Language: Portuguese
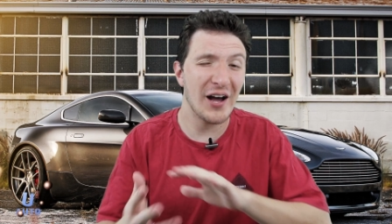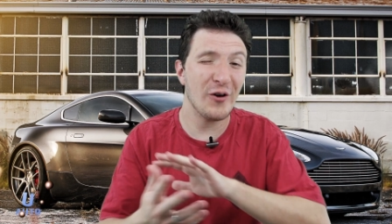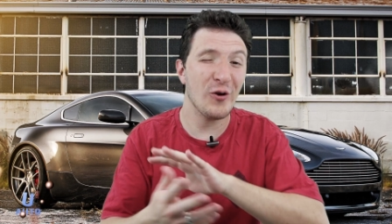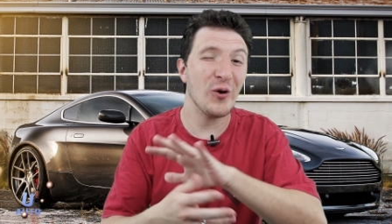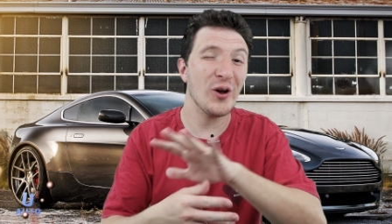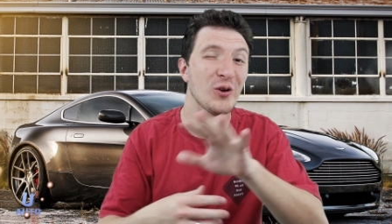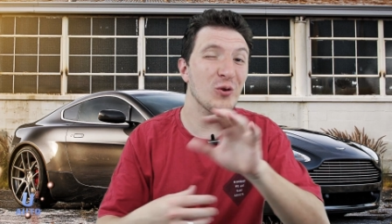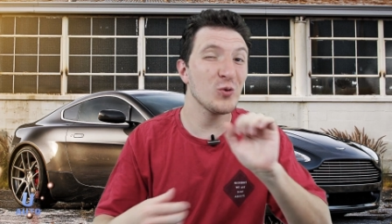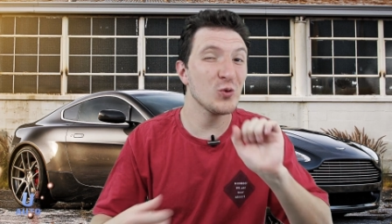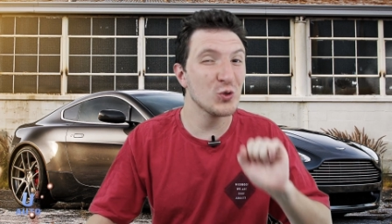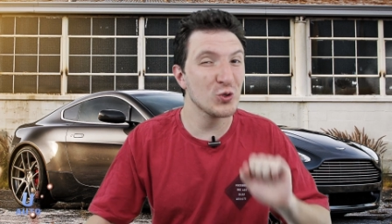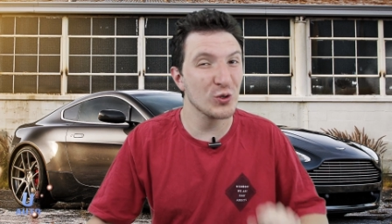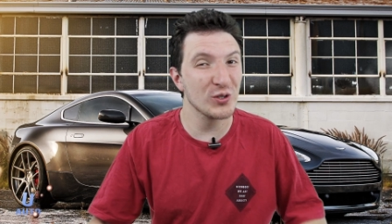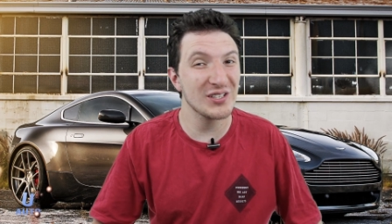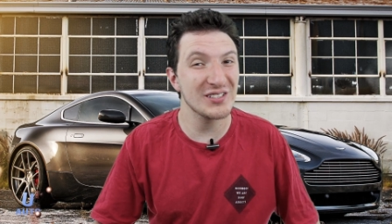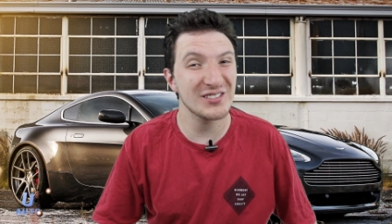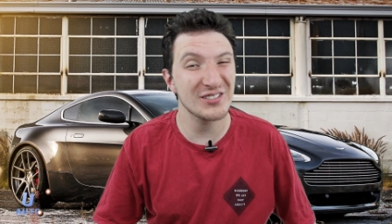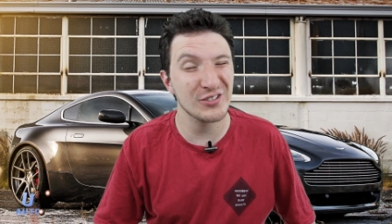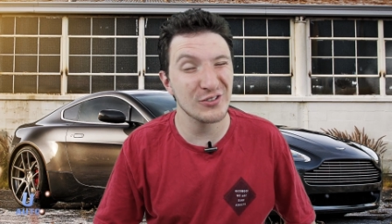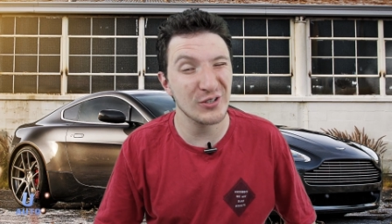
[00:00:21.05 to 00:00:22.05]
Agora, com
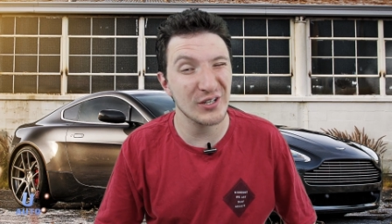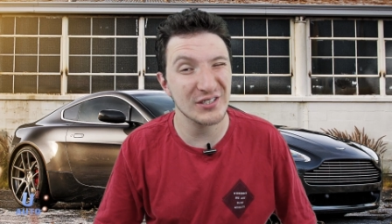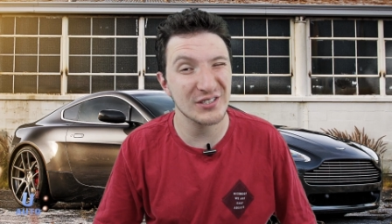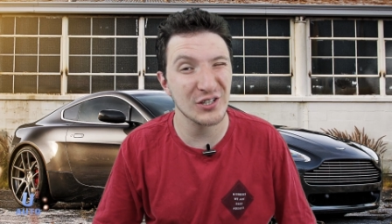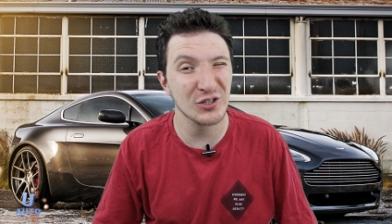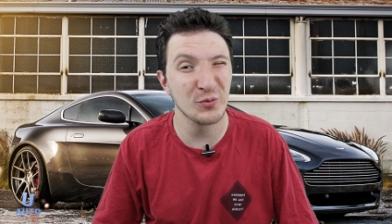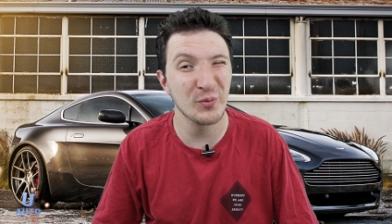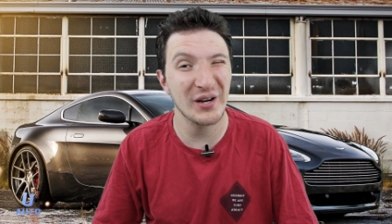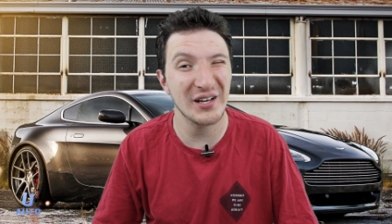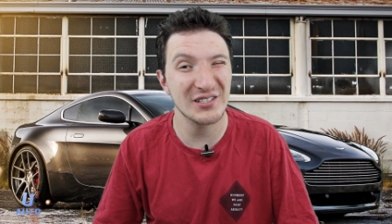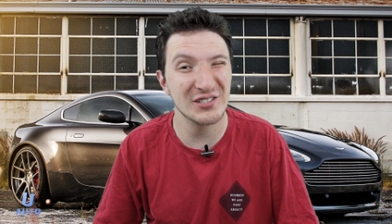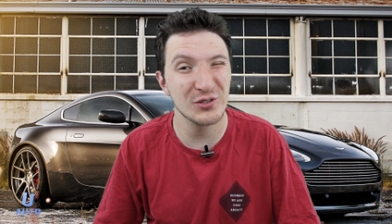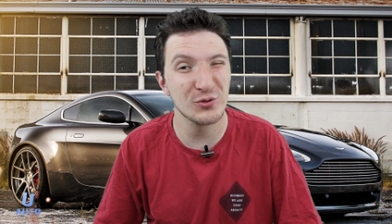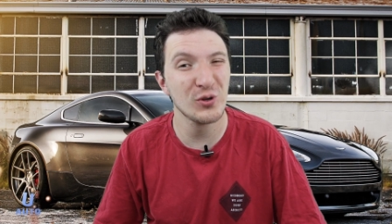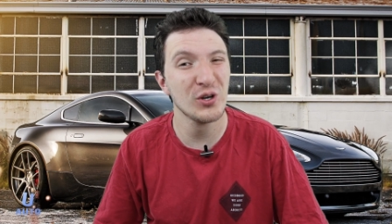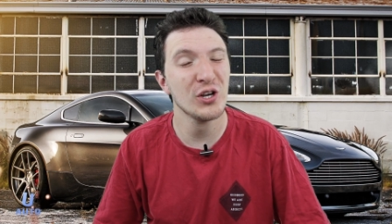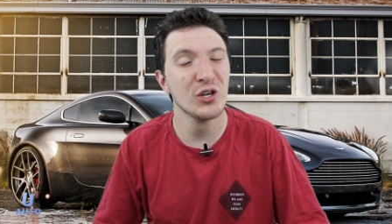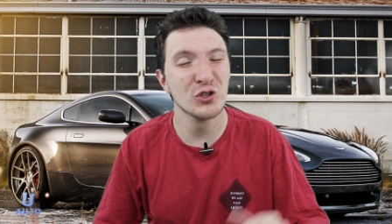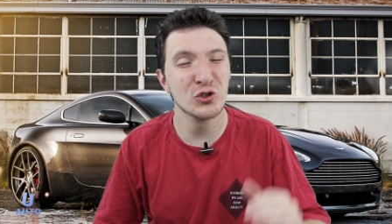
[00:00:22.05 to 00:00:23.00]
toda a situação do Brasil,